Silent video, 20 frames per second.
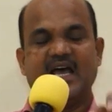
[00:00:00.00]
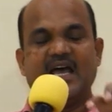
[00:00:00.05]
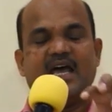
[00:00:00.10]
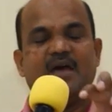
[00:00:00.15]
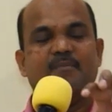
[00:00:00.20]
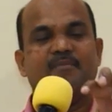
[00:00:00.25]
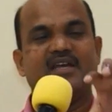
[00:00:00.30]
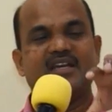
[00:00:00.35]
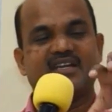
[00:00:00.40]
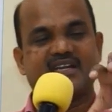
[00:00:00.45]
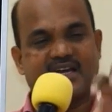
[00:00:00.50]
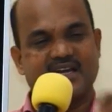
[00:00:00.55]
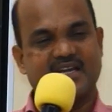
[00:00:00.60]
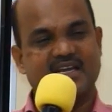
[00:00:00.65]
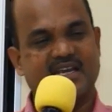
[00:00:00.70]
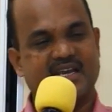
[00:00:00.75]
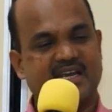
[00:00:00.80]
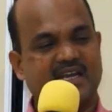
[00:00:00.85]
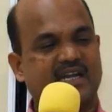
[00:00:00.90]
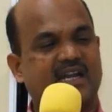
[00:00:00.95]
ஏமன்
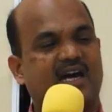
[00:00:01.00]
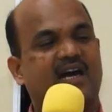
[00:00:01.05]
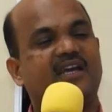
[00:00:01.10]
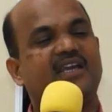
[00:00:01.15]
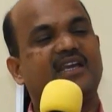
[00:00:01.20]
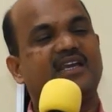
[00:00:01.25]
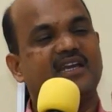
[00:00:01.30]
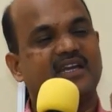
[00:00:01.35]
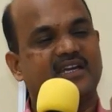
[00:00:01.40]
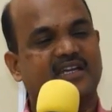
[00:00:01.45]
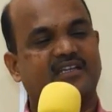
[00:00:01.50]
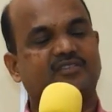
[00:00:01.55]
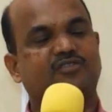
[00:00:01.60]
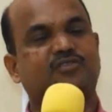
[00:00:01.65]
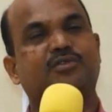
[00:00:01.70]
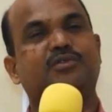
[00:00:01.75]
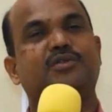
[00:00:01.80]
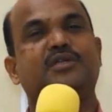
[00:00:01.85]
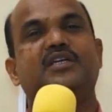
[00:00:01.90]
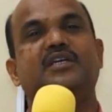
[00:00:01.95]
கன்னிகைகள் ஆகிய
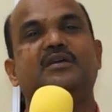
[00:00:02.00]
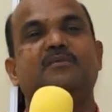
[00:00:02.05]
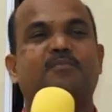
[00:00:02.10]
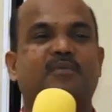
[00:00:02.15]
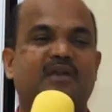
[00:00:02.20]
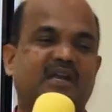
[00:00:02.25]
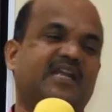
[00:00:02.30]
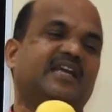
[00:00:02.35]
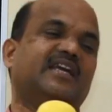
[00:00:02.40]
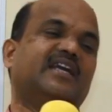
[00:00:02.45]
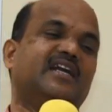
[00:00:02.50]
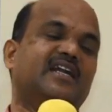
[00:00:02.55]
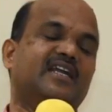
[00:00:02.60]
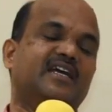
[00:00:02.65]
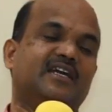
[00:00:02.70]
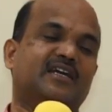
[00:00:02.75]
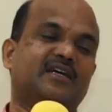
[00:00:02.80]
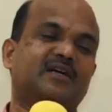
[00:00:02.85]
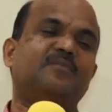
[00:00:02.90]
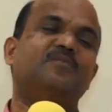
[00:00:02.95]
கர்த்தருடைய
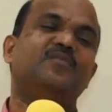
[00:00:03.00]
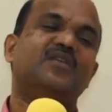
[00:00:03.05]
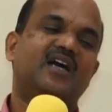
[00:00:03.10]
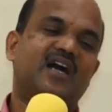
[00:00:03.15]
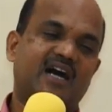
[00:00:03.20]
பிள்ளைகளுக்கும்